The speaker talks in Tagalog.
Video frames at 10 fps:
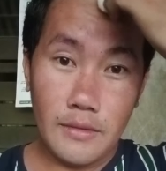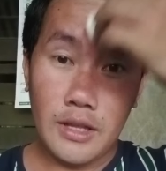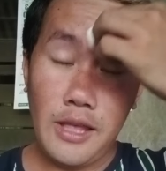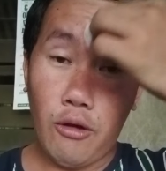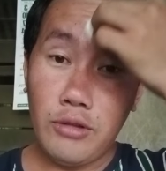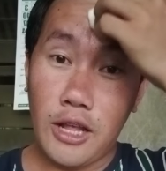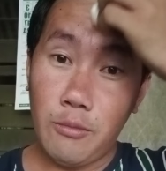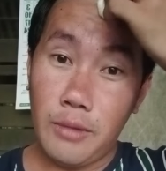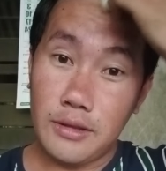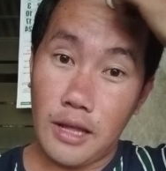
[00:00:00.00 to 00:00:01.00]
Hindi ako
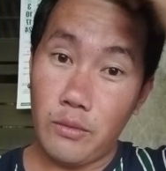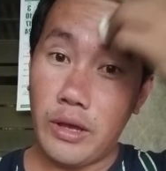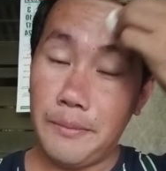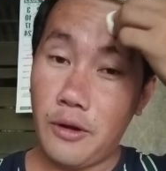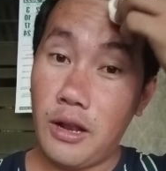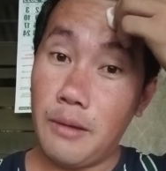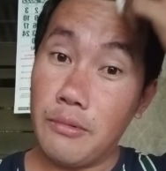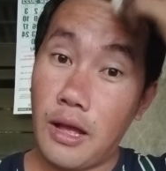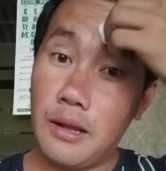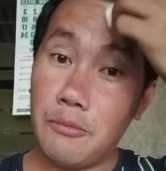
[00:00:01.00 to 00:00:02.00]
nainom ng tanduay, pero alam,
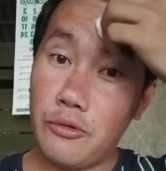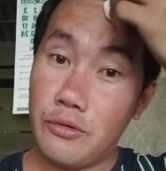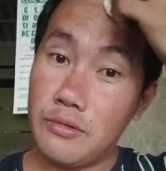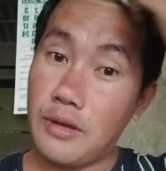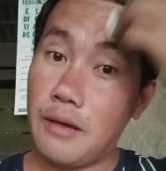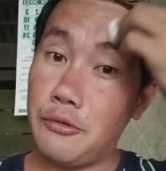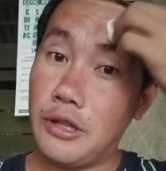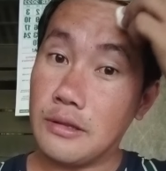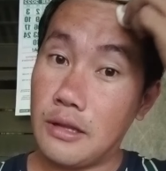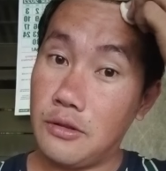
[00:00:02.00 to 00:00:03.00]
alam ko yung amoy
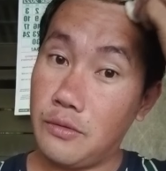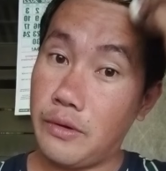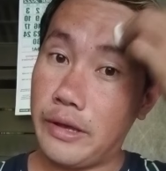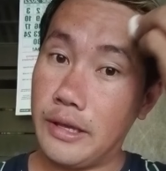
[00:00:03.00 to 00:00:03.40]
ng tanduay.